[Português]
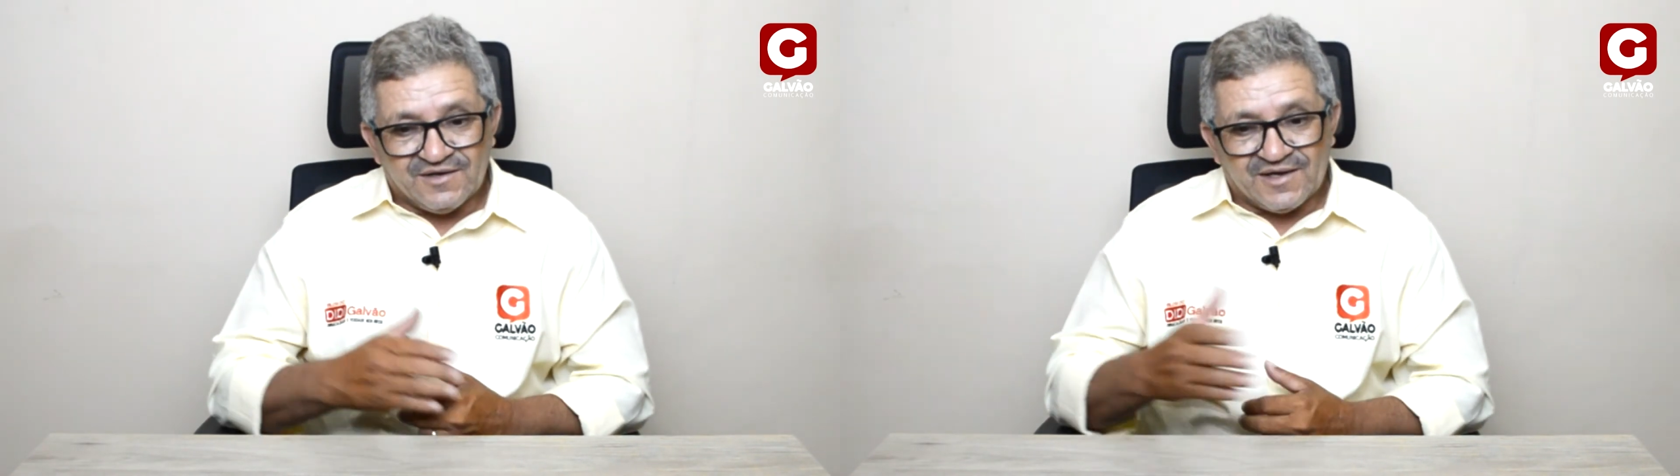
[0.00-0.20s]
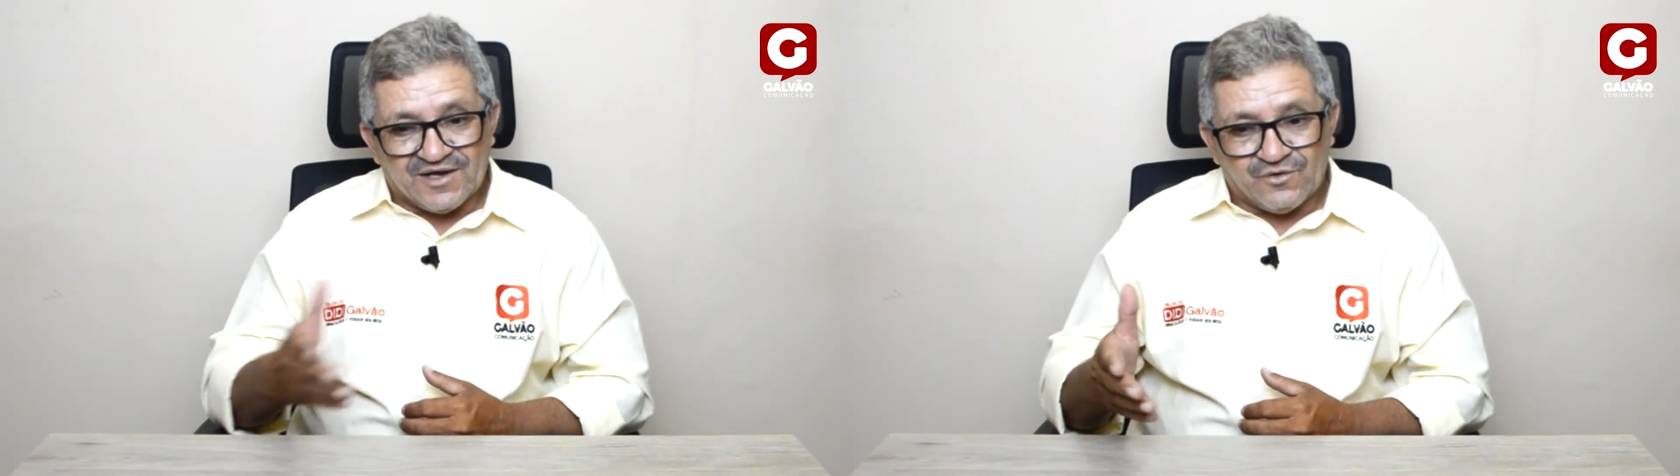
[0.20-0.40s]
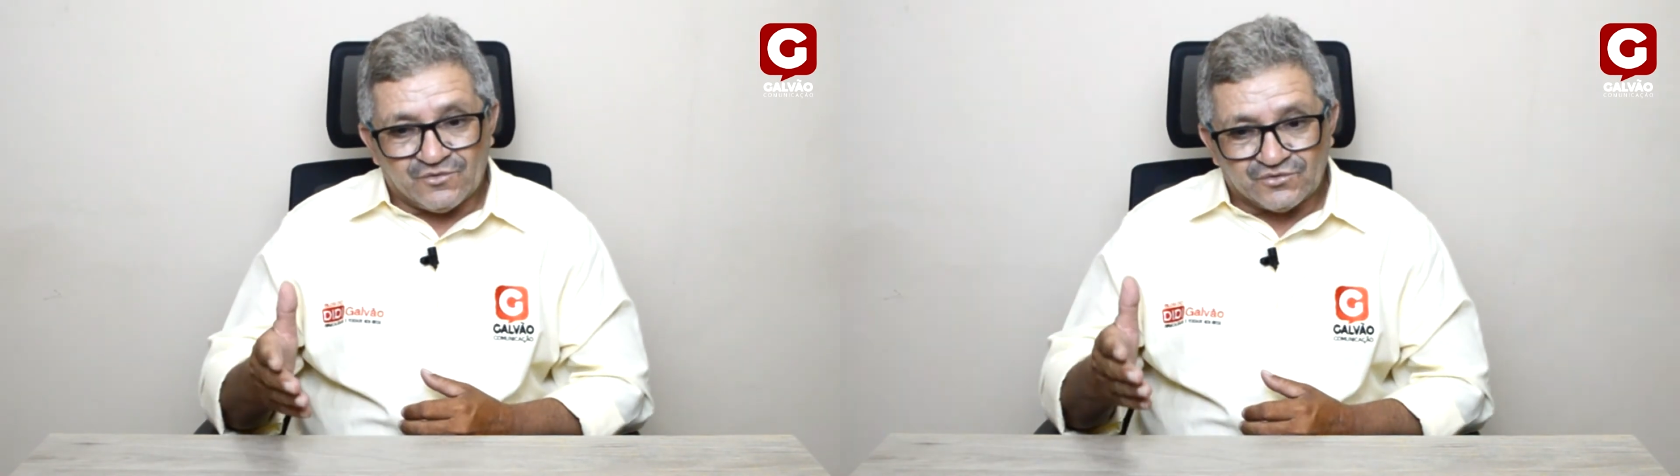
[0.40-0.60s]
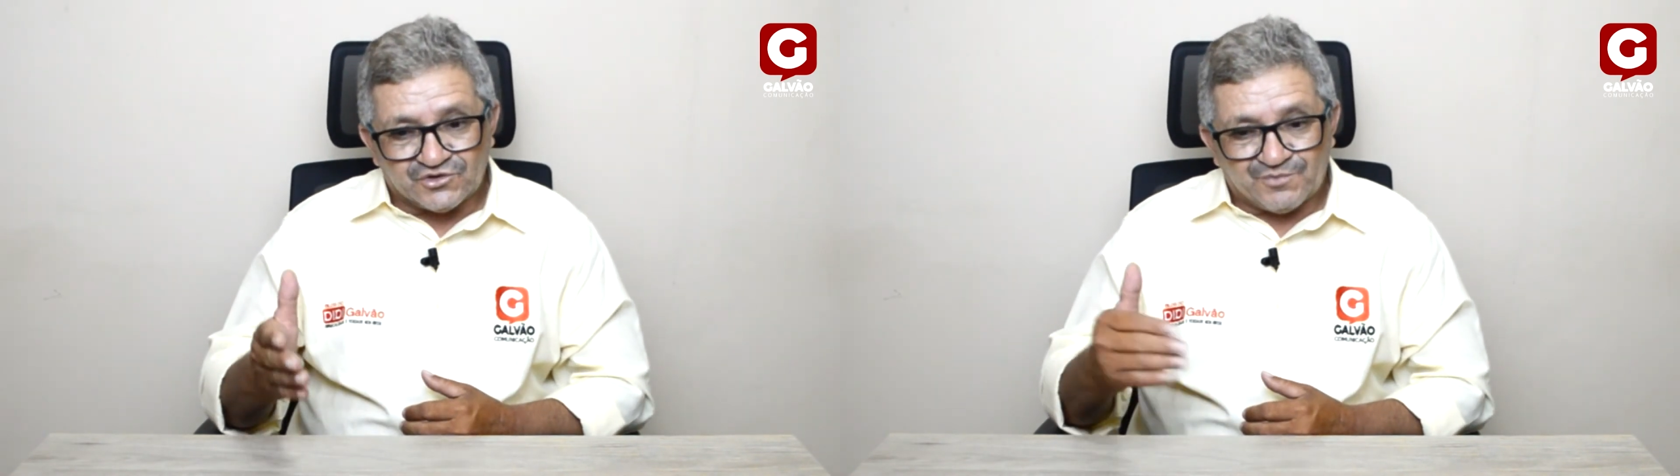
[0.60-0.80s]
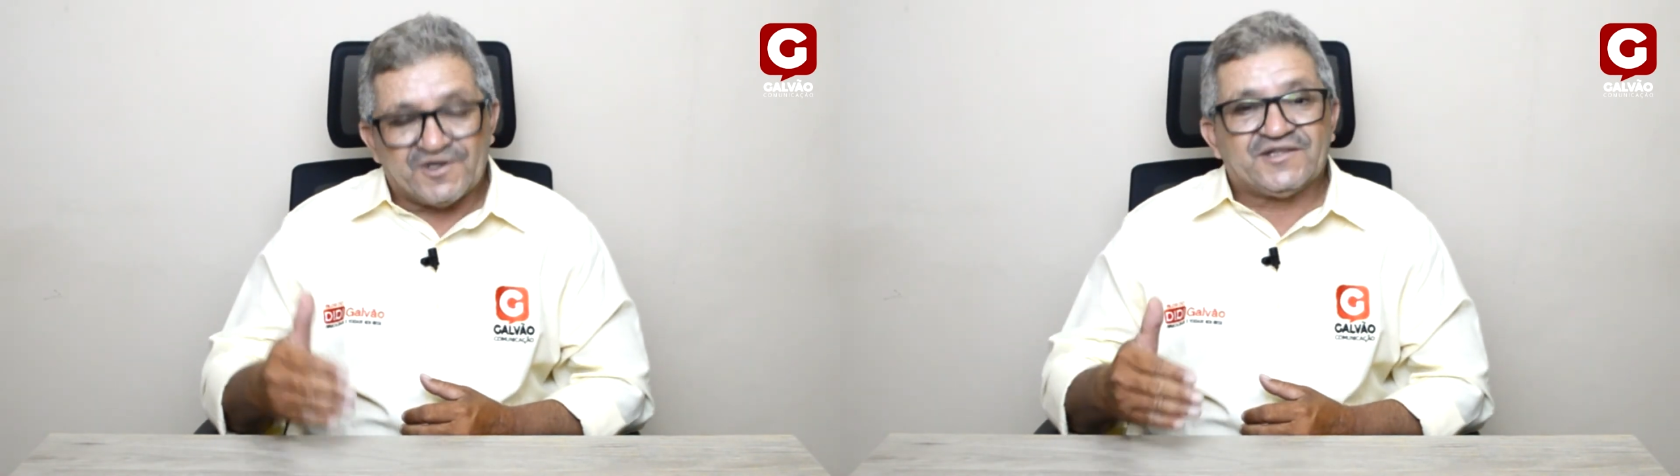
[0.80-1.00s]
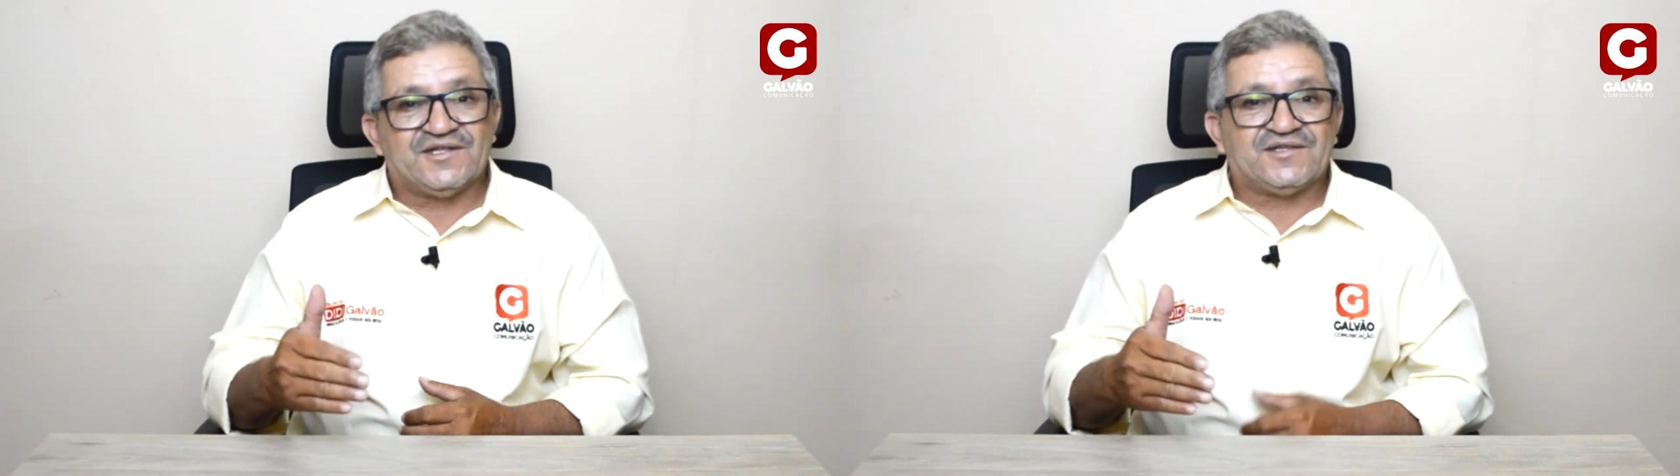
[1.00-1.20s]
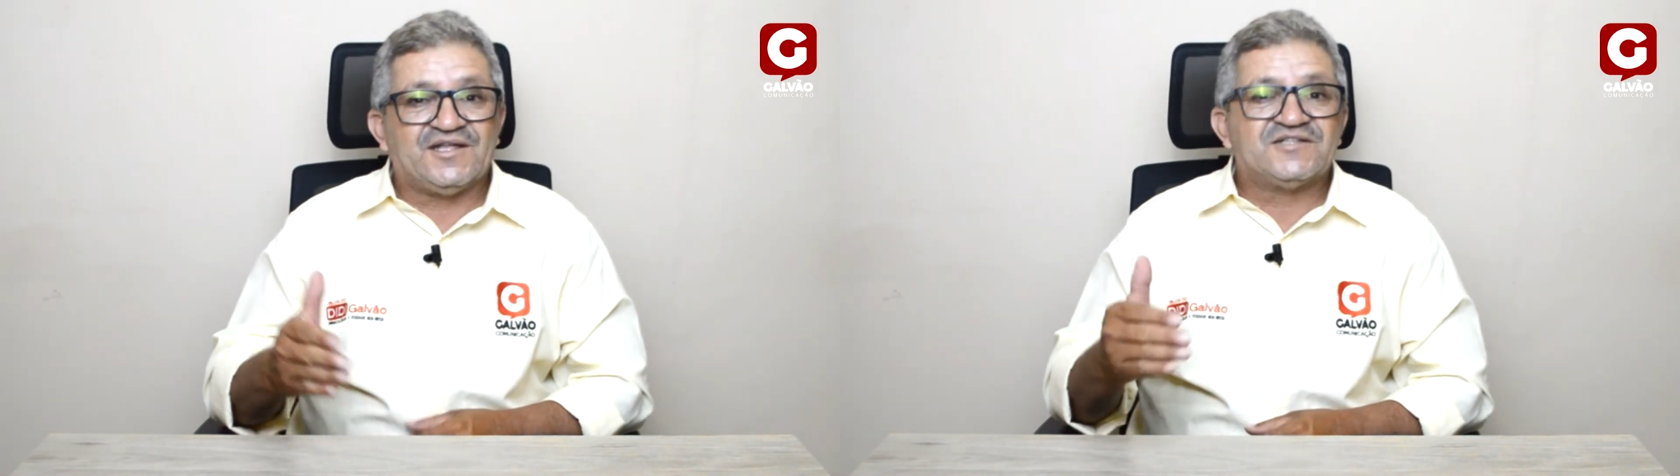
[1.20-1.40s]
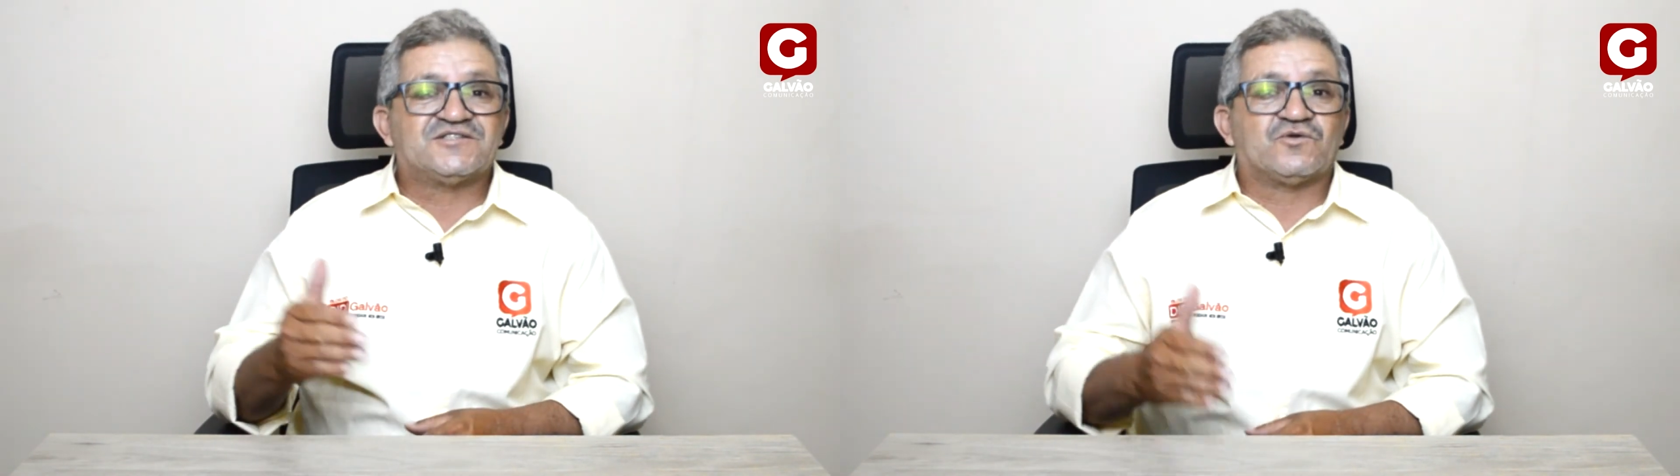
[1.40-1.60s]
aos
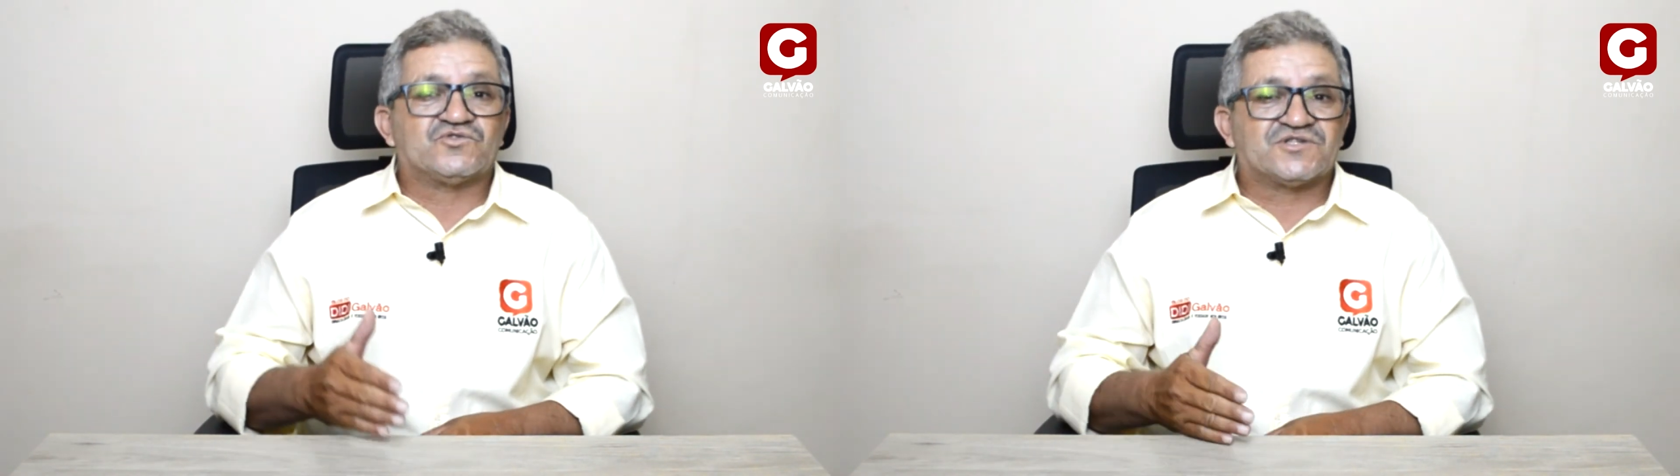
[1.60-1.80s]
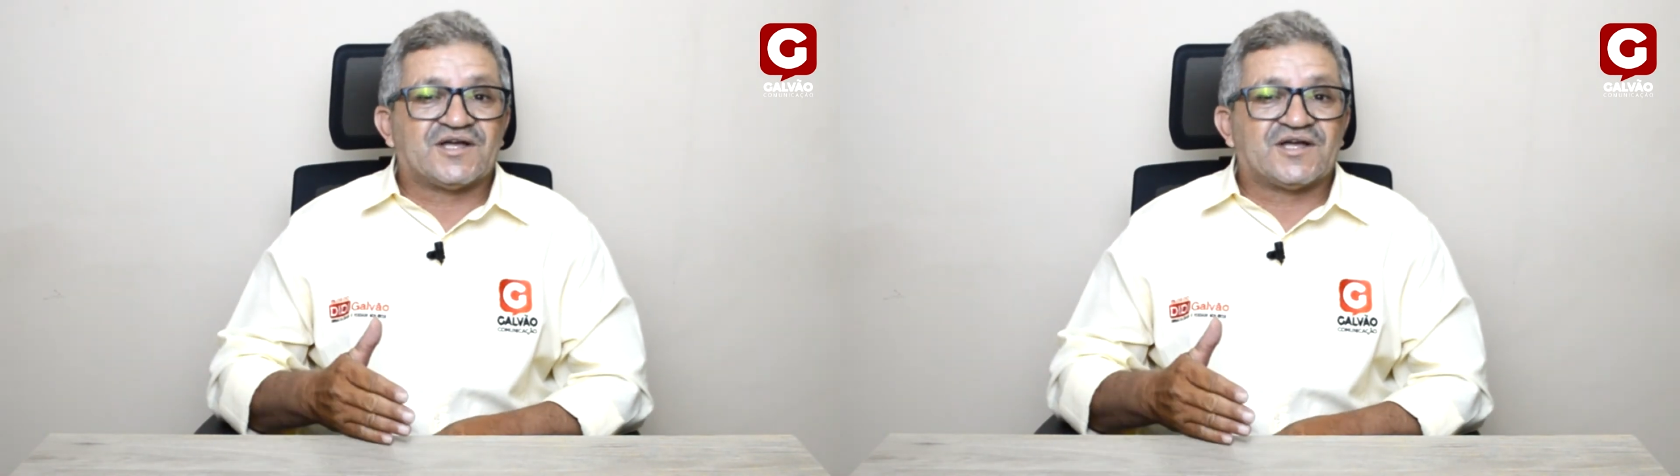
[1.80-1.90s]
pretendentes aos